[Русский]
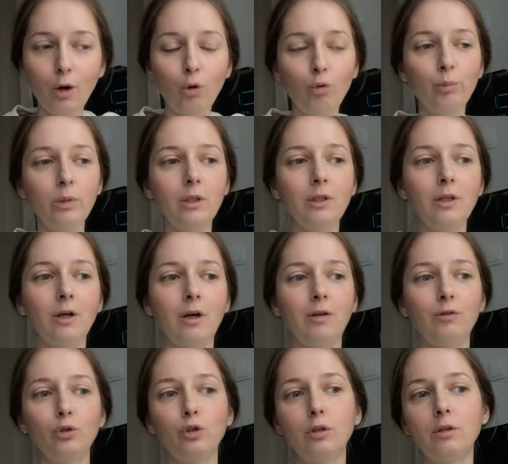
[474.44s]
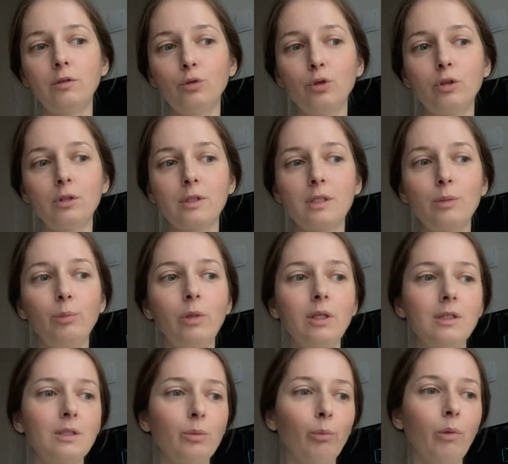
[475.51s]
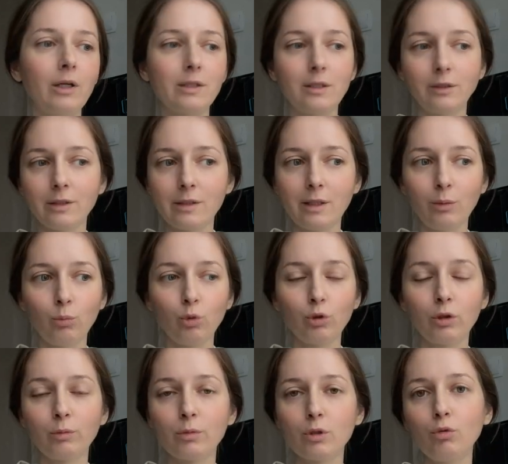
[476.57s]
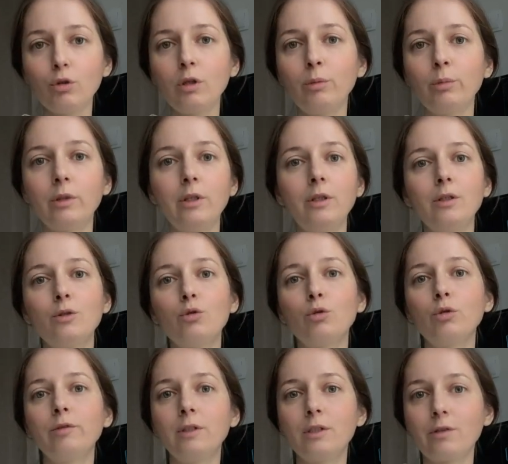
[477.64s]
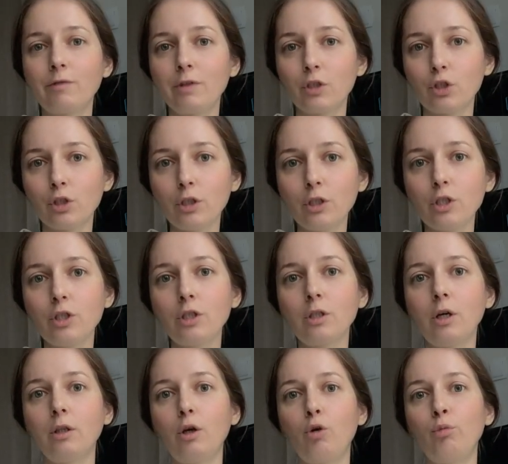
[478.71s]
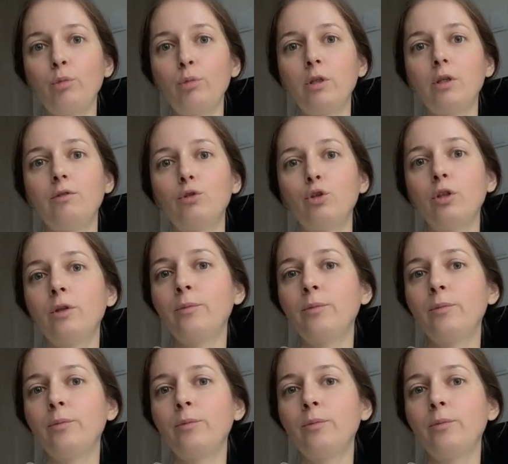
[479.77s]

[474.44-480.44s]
у меня вот эта вот э, смесь масла с лимонным соком мне идет вниз в кишечник, она у меня вот